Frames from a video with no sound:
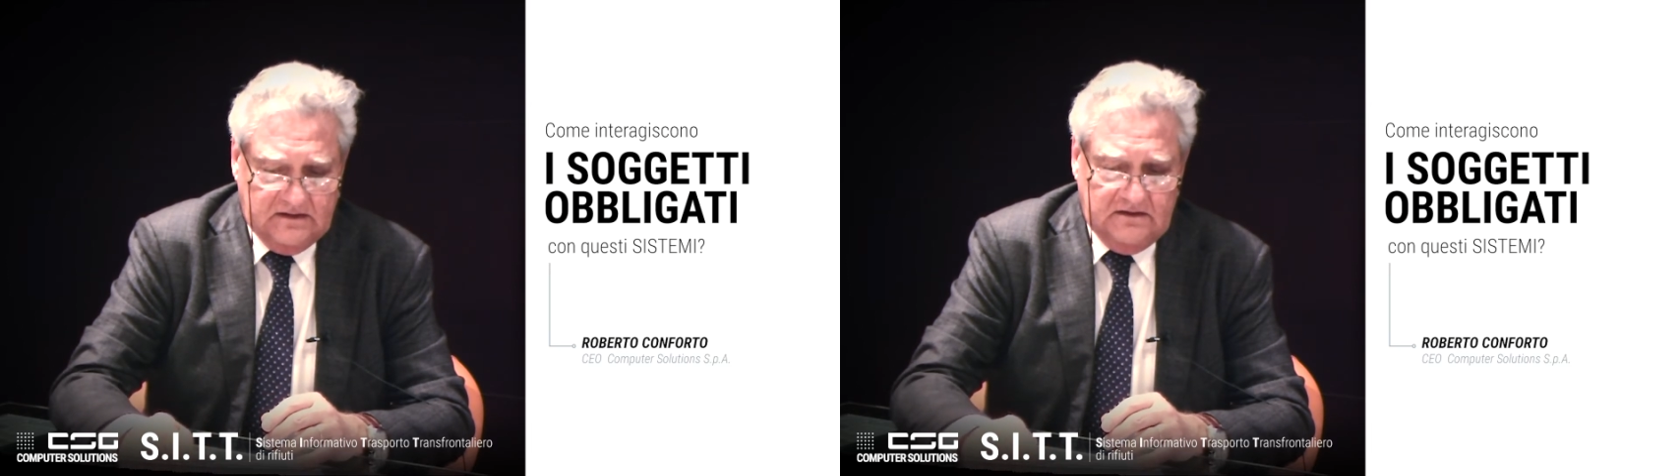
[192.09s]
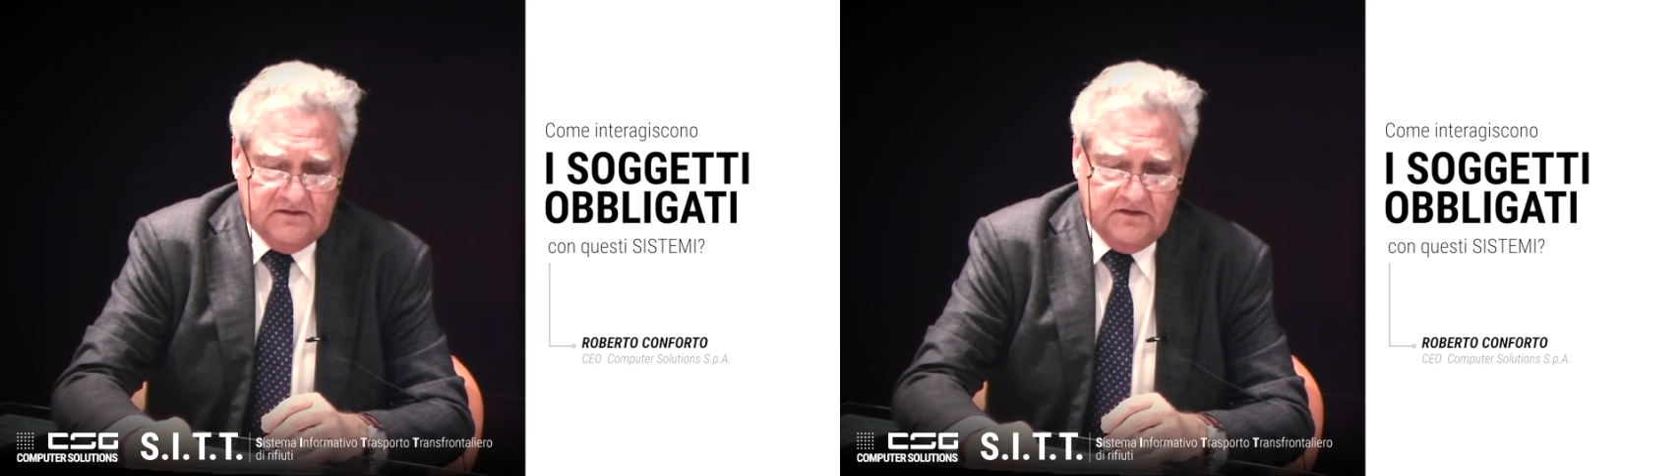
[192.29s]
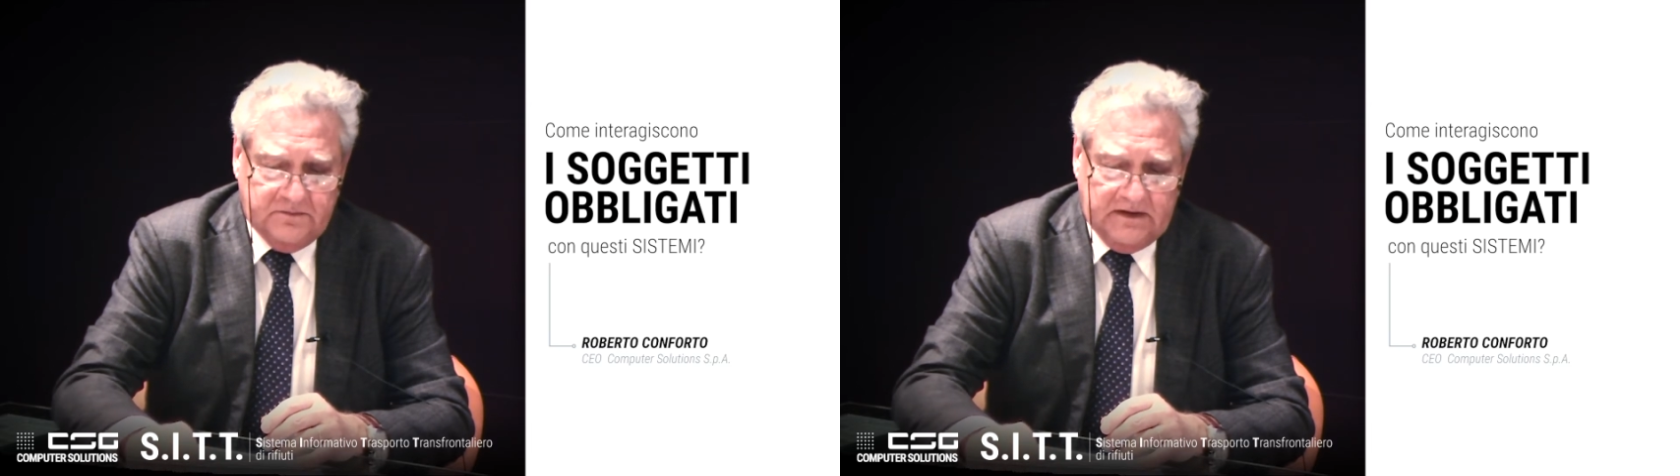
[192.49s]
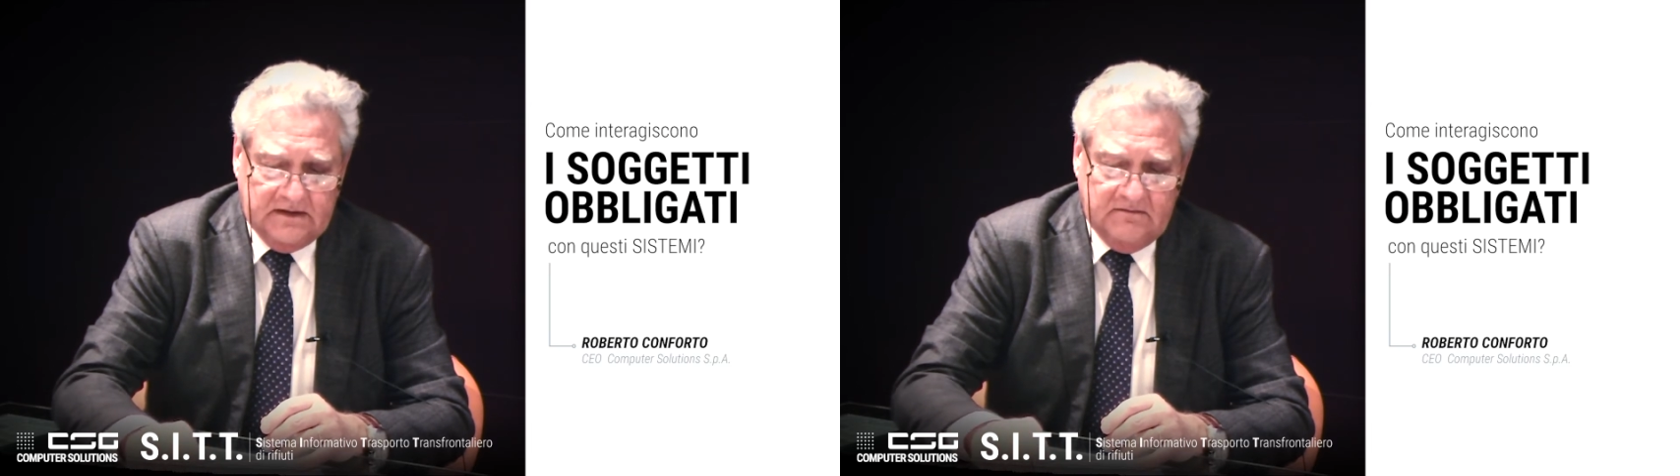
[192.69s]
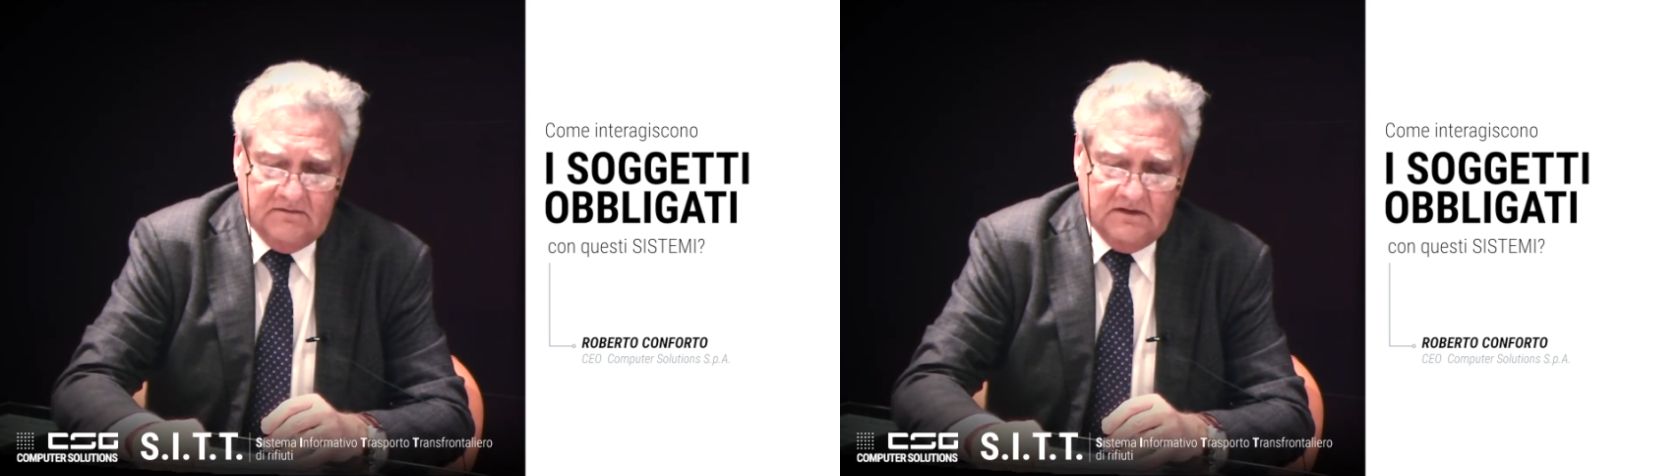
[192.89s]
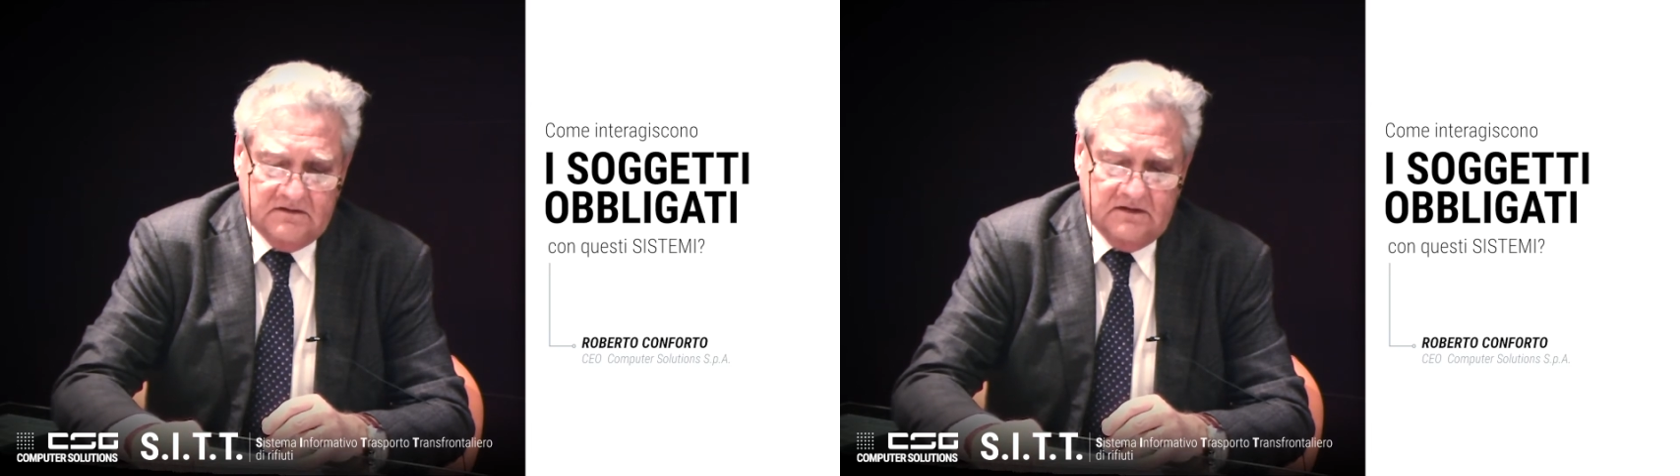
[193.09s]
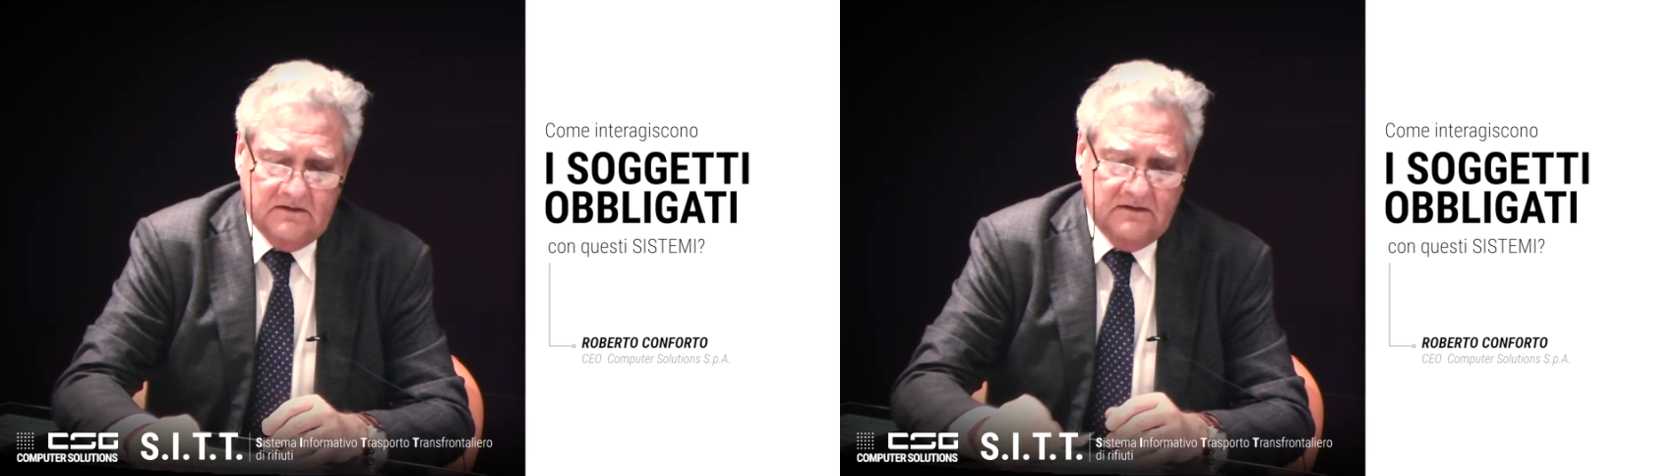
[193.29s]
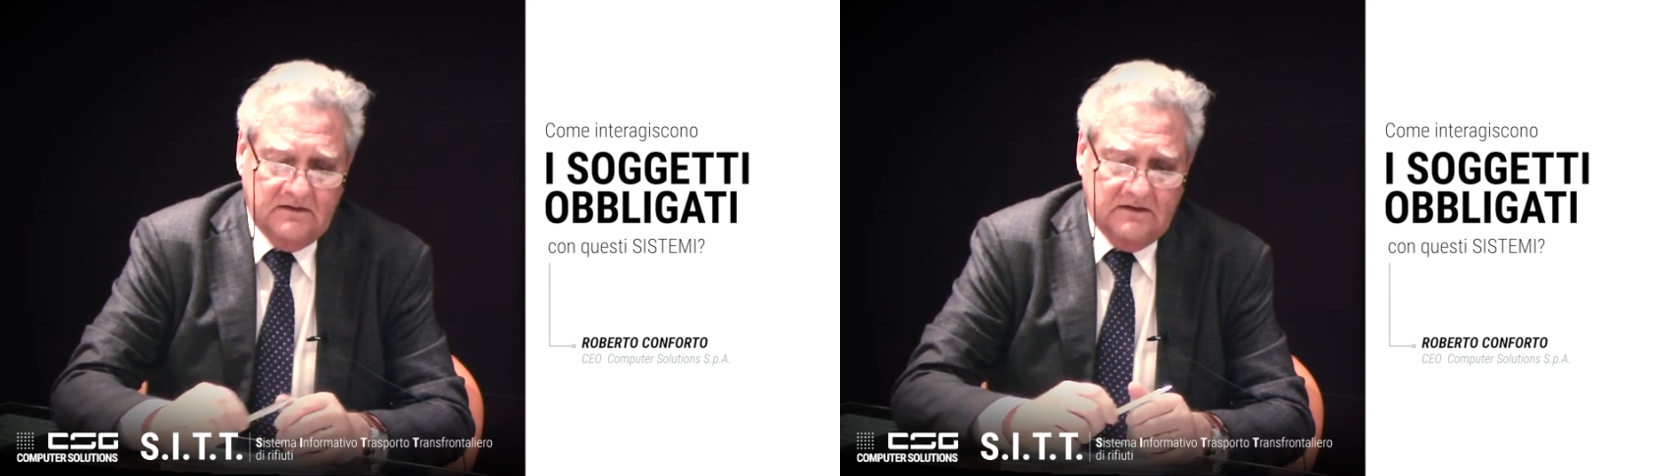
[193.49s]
Il SISPED invece,